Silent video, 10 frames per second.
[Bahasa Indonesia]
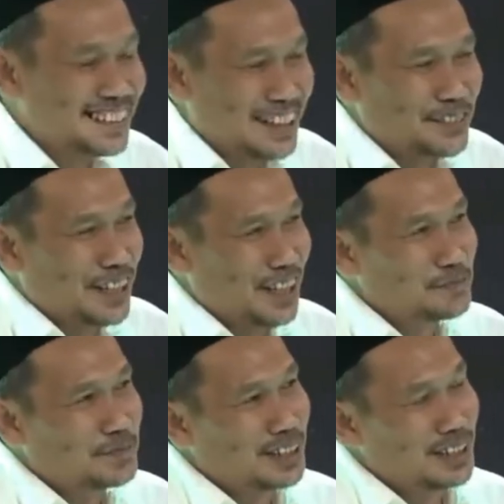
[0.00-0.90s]
tapi
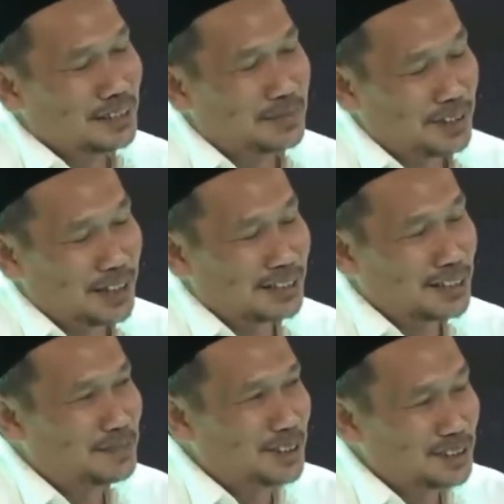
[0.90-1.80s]
alhamdulillah
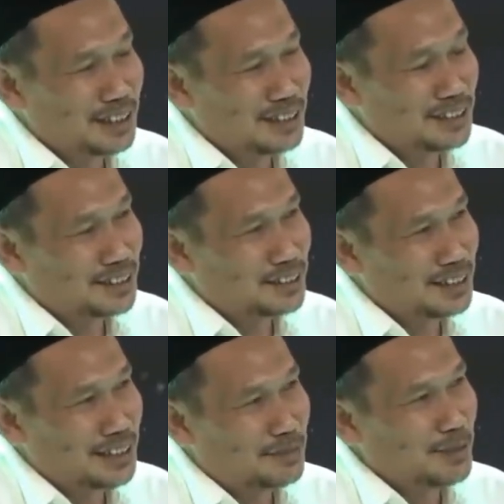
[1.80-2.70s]
barokahnya beliau saja terus
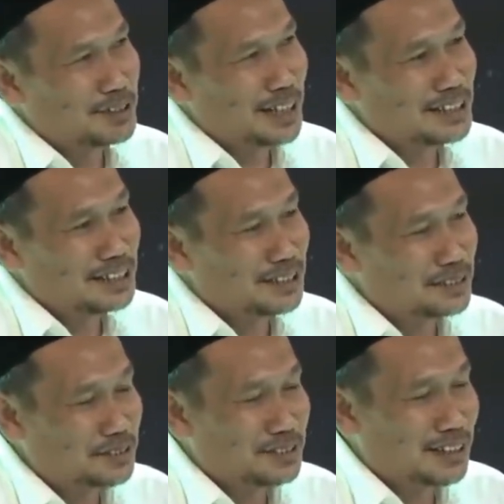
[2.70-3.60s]
kita maunya ini itu
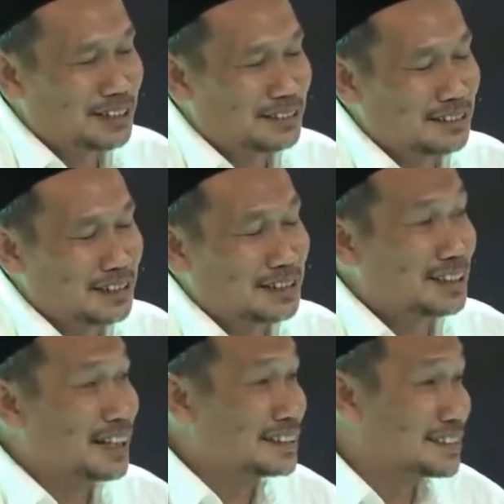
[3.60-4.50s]
sudah
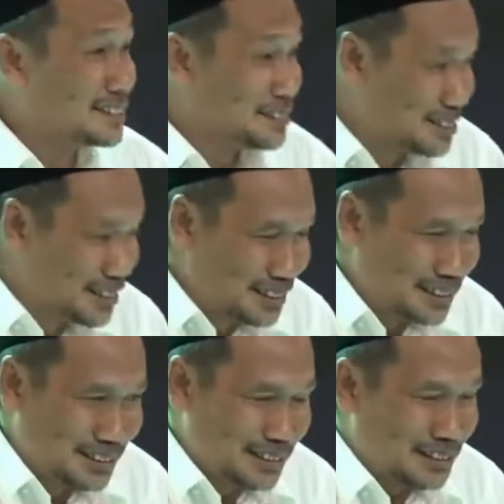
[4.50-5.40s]
kecil hati
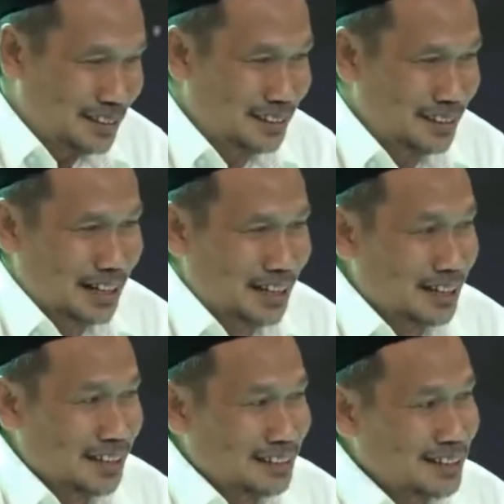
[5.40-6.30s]

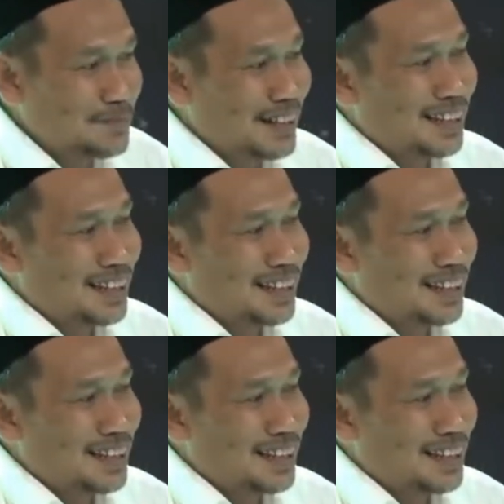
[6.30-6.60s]
kalah nasab kalah